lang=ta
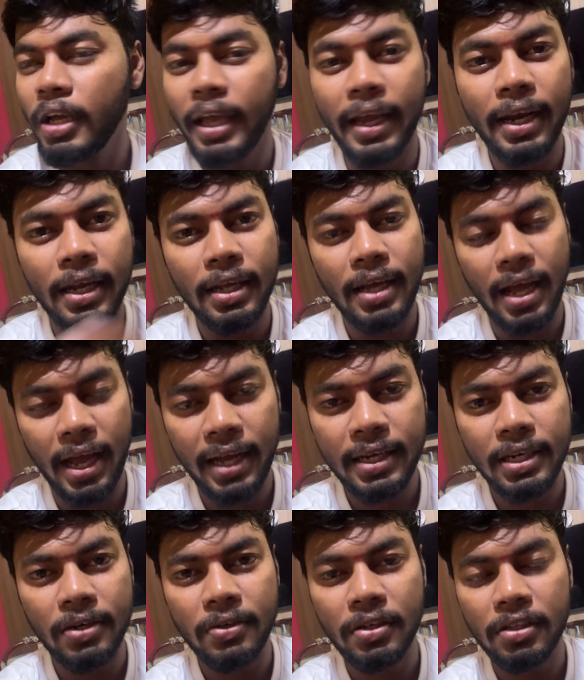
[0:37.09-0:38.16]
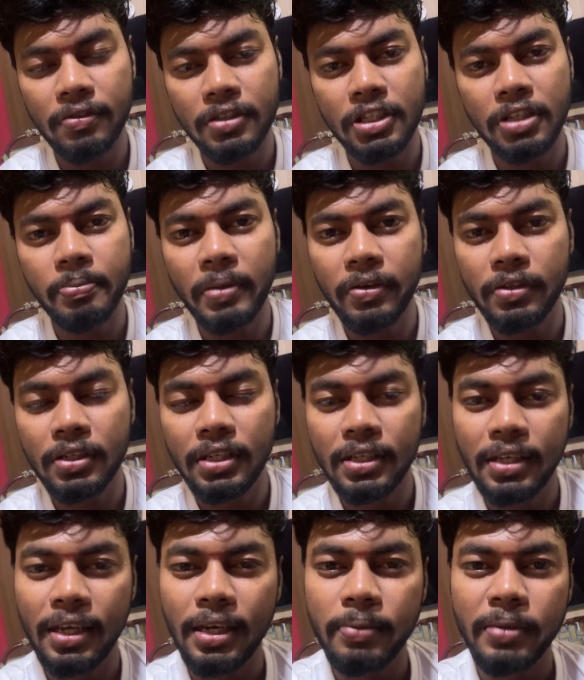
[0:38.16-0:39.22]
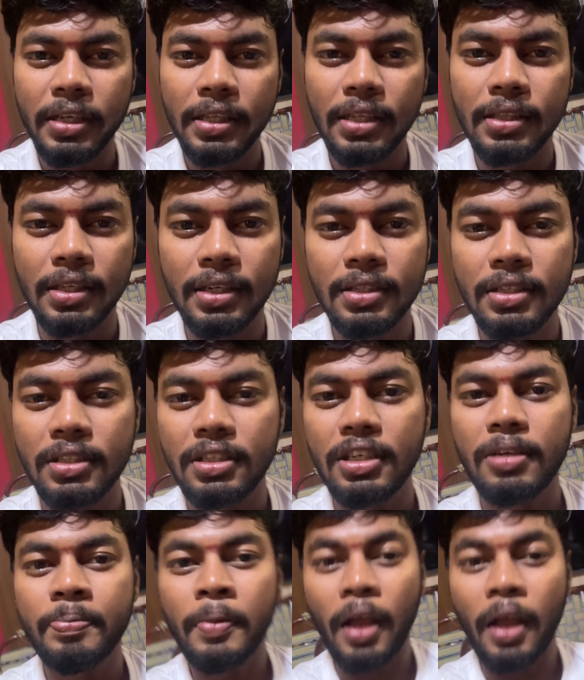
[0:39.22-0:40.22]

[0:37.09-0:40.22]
எங்களுக்கு ஹேக் ஆகணும் அந்த விஷயமே வந்துட்டு ஏழு மணிக்கு தான் தெரிஞ்சிச்சு